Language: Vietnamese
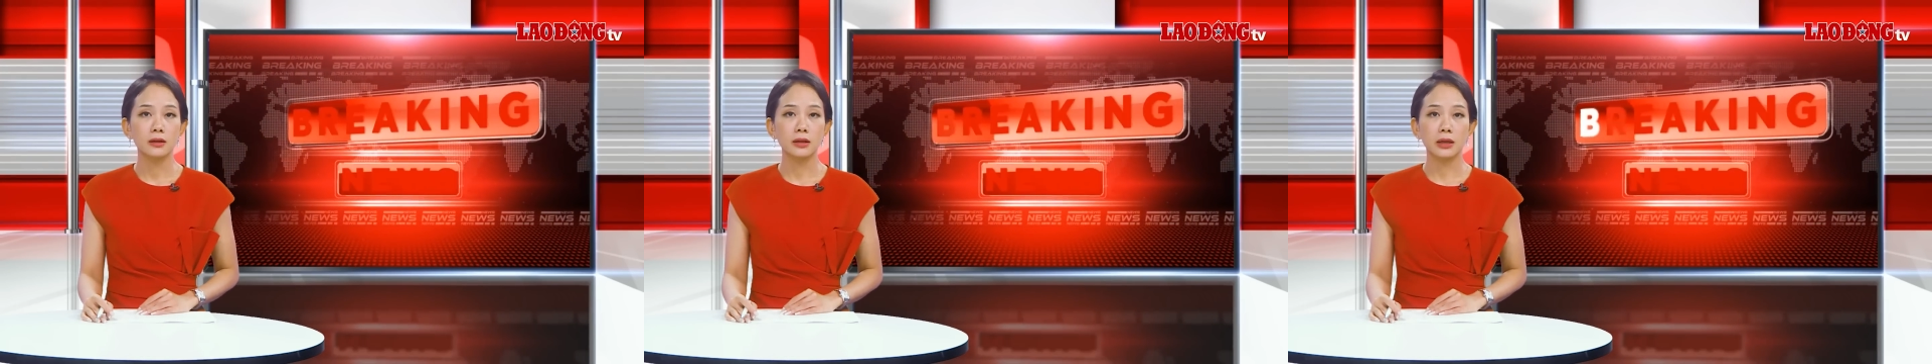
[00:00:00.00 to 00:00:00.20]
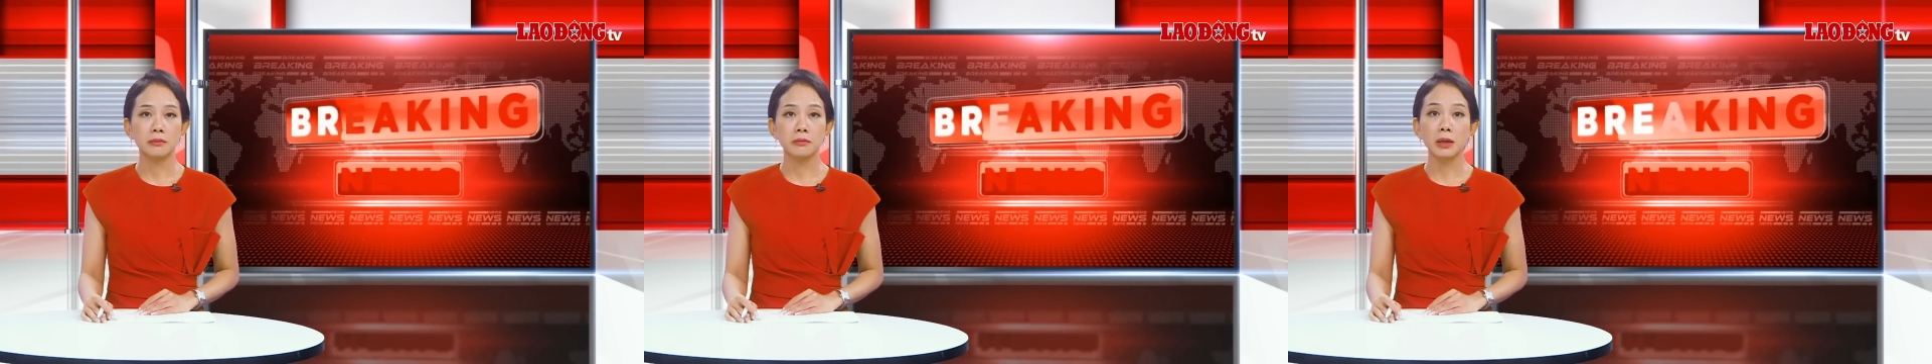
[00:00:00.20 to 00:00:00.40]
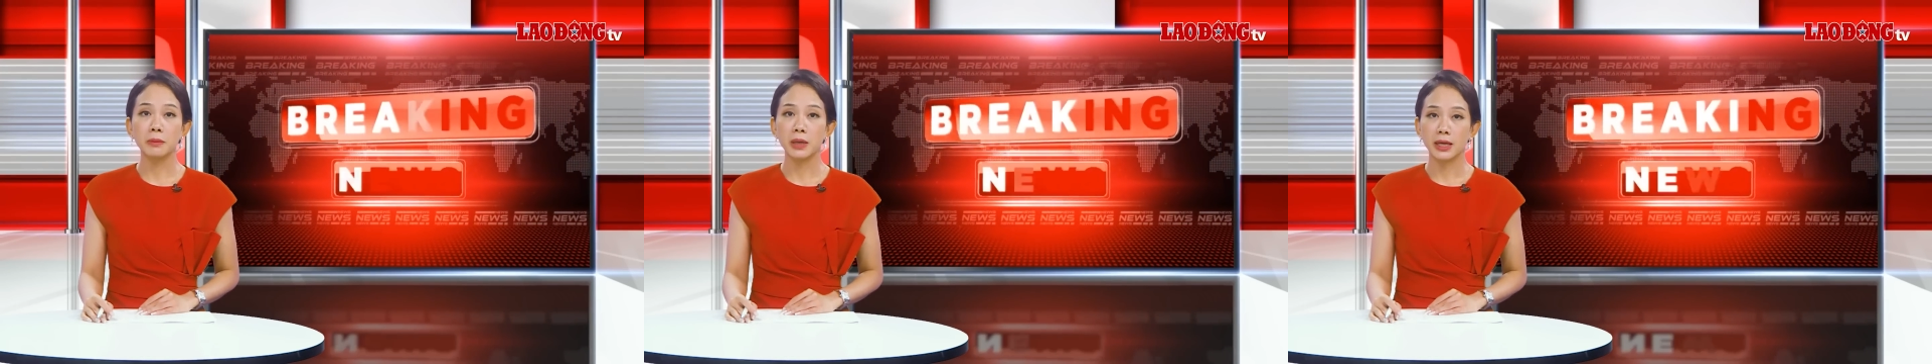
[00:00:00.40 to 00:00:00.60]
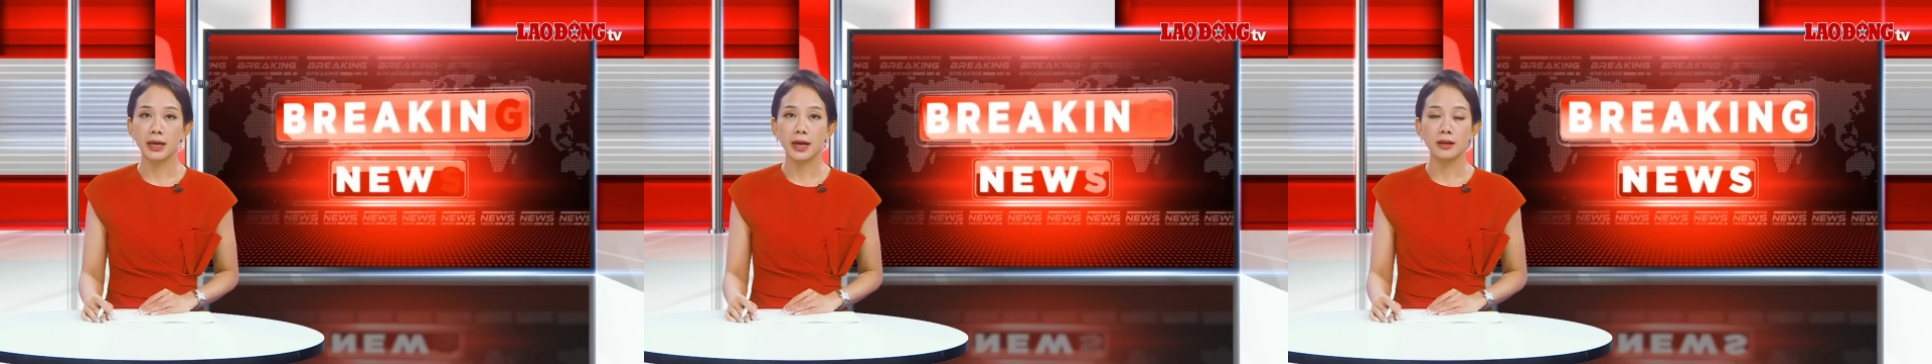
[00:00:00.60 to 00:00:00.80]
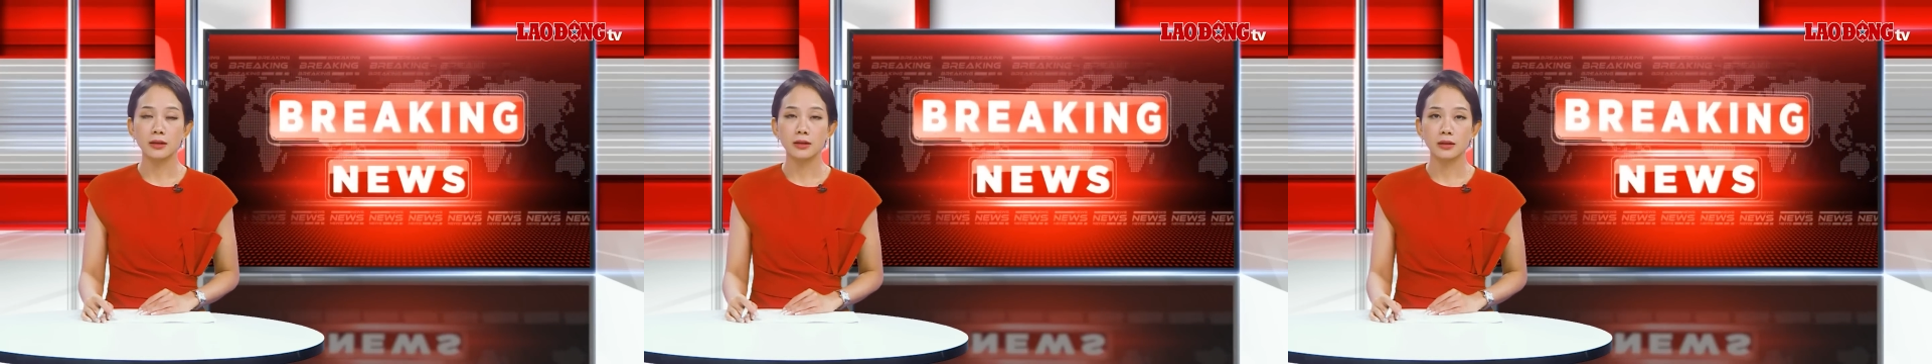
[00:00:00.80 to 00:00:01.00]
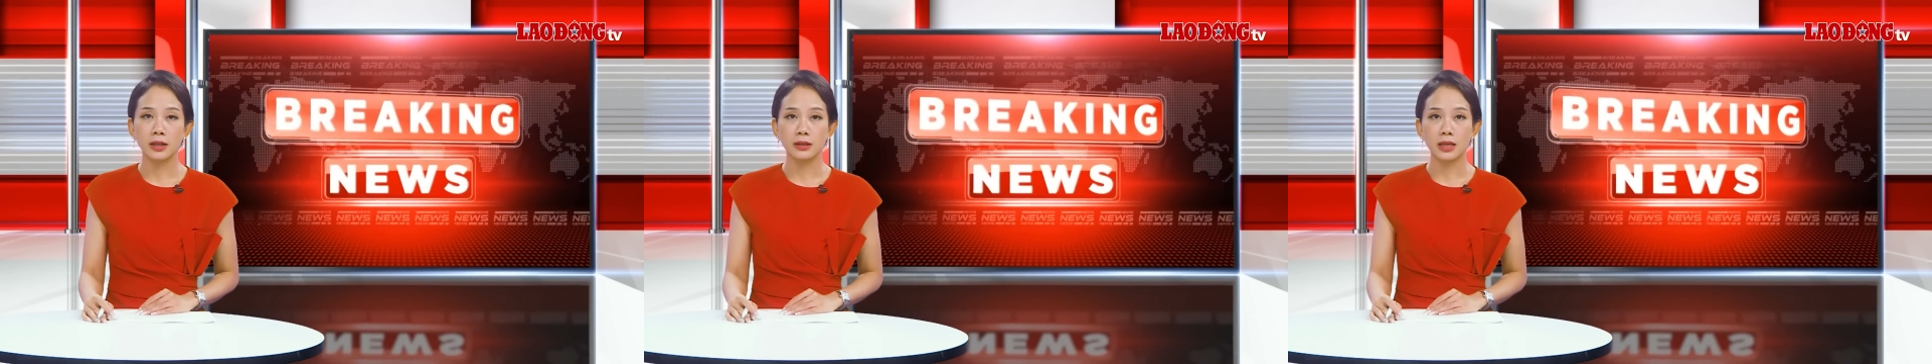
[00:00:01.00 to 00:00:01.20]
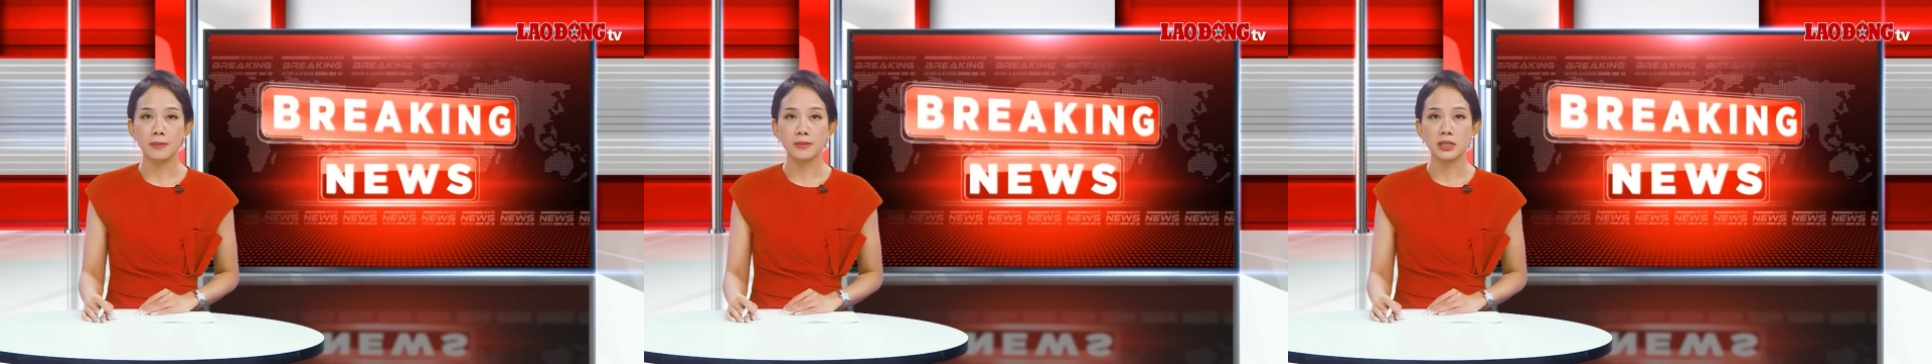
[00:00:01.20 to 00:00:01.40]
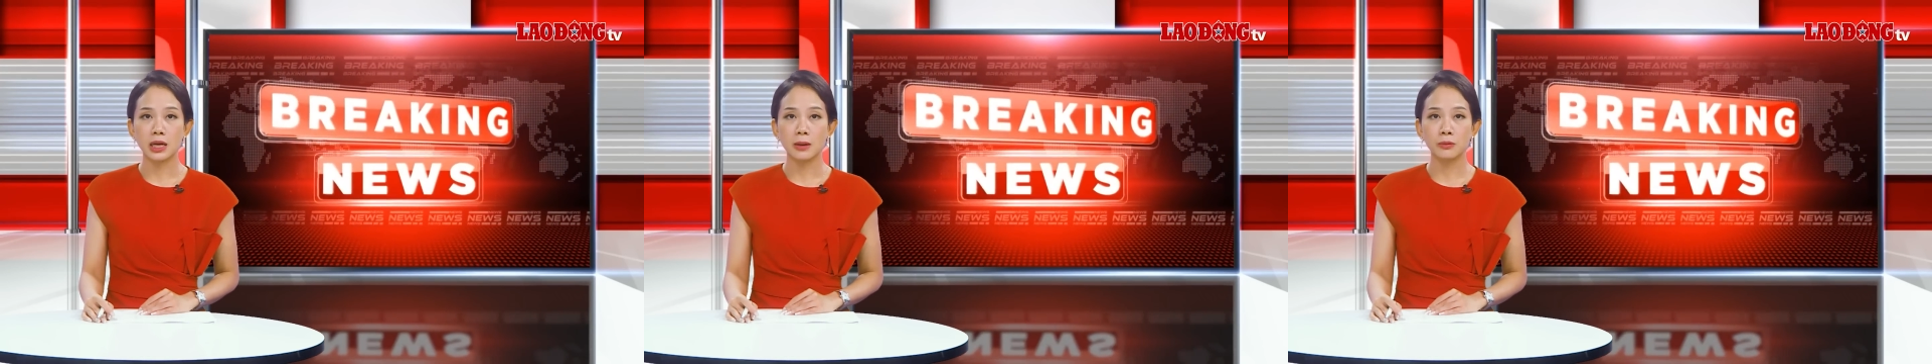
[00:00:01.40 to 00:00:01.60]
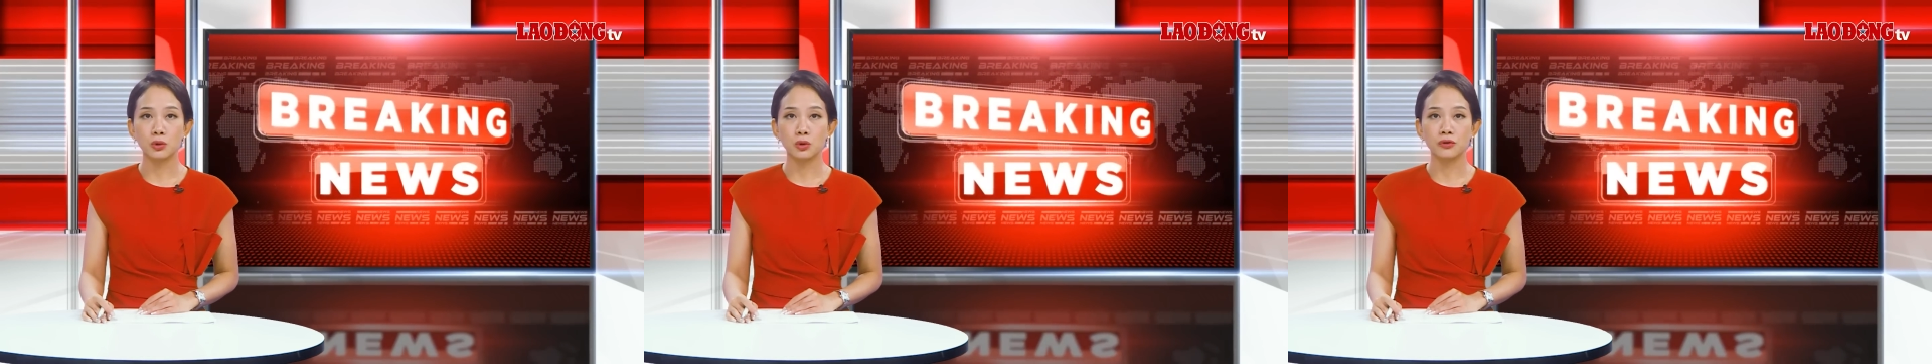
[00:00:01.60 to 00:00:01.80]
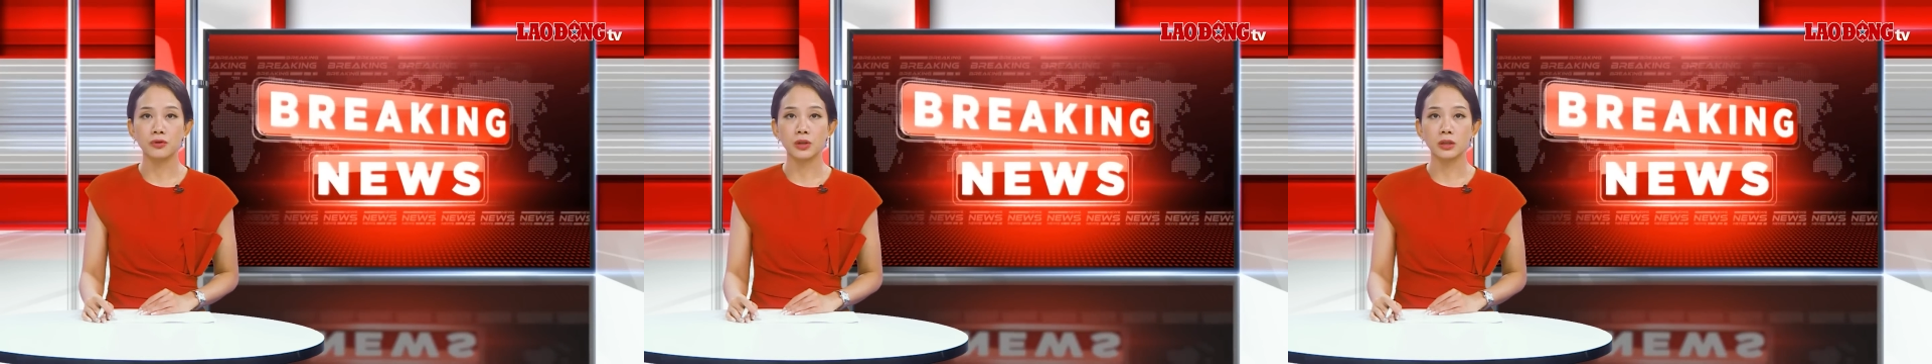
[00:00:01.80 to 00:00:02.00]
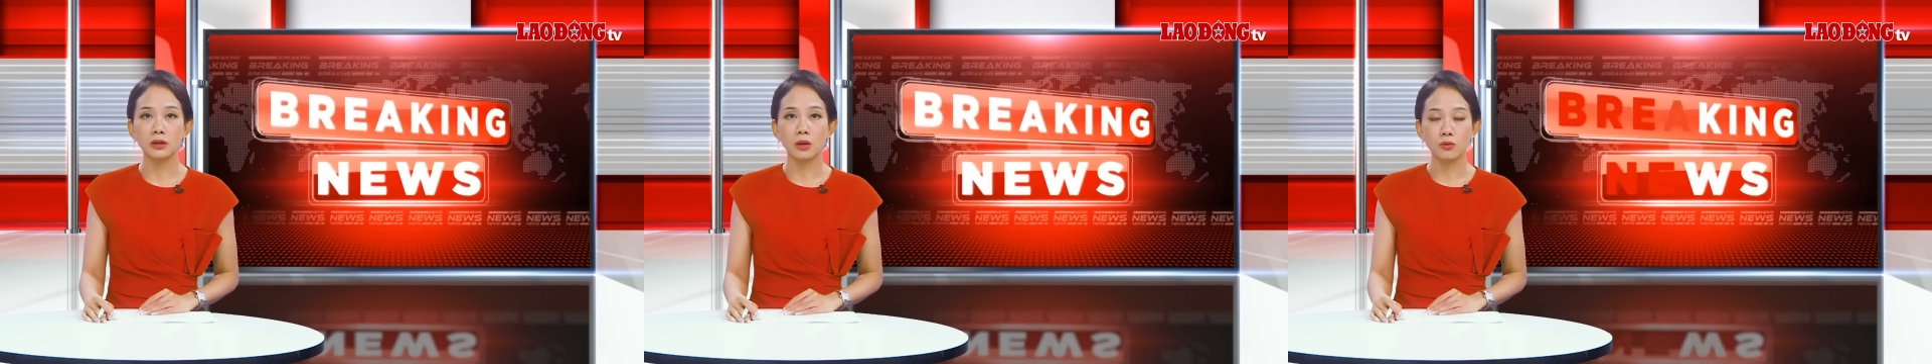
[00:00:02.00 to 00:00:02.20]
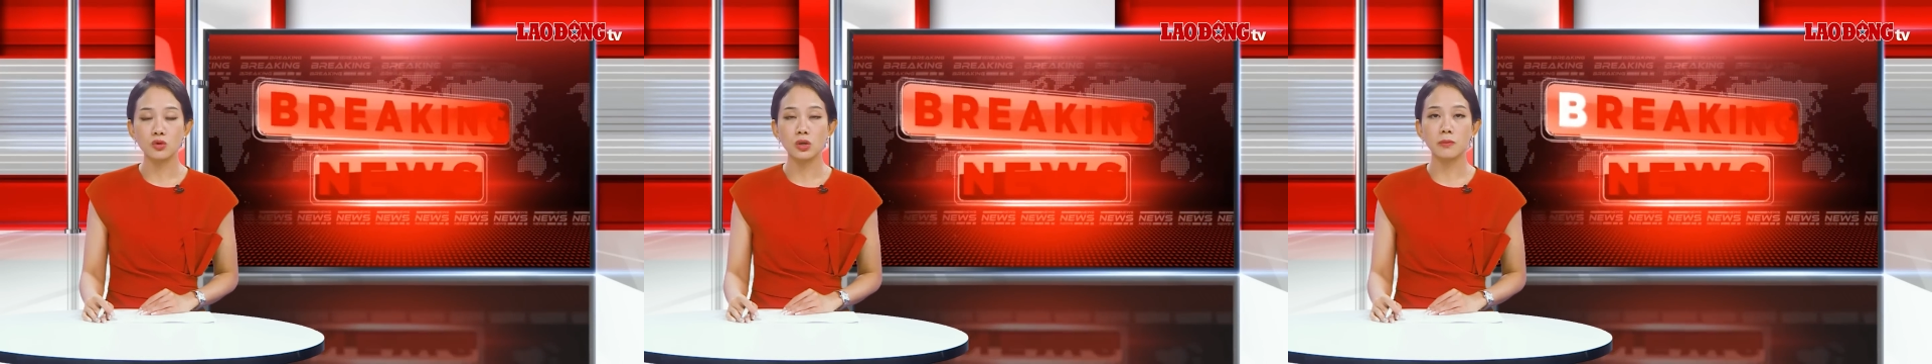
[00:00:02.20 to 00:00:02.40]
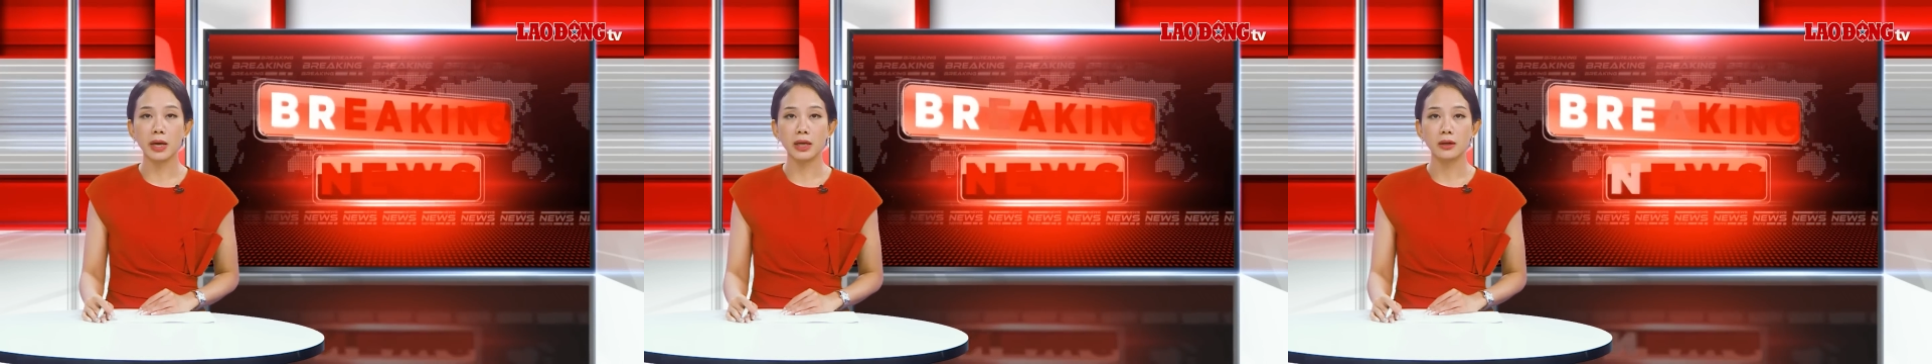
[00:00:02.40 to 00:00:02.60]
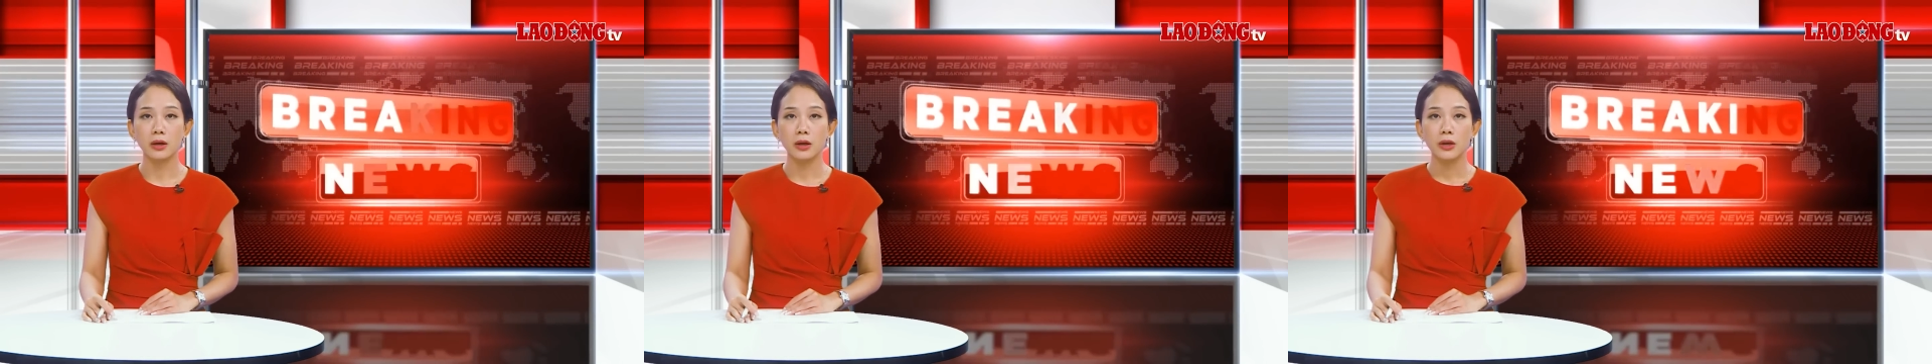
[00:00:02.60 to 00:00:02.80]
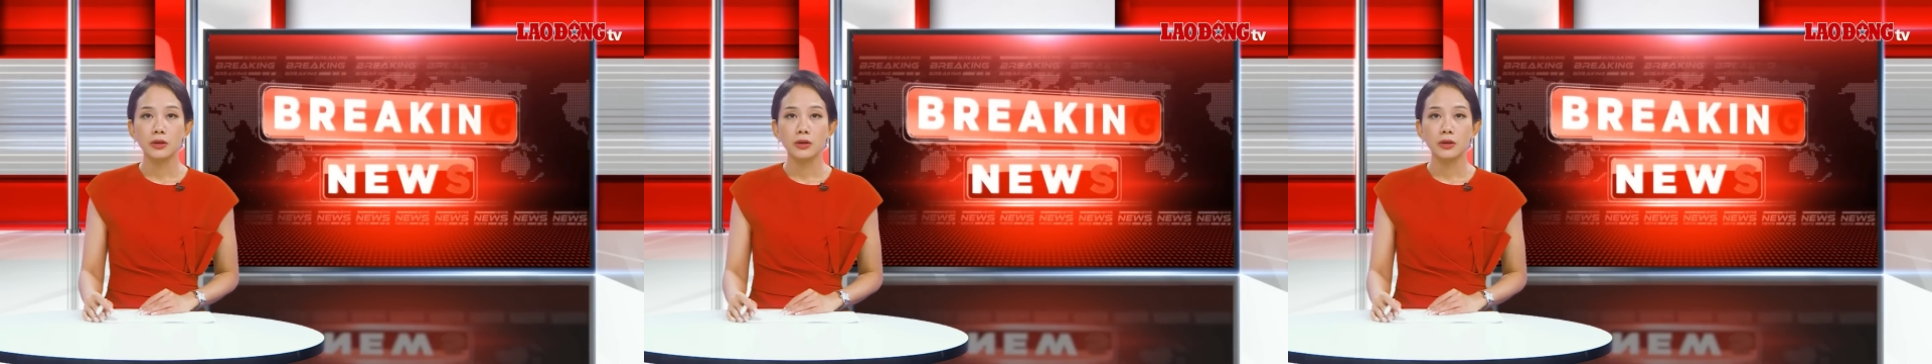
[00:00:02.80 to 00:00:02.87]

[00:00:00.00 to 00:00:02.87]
lệnh bắt bị can để tạm giam đối với Tống Duy Mạnh,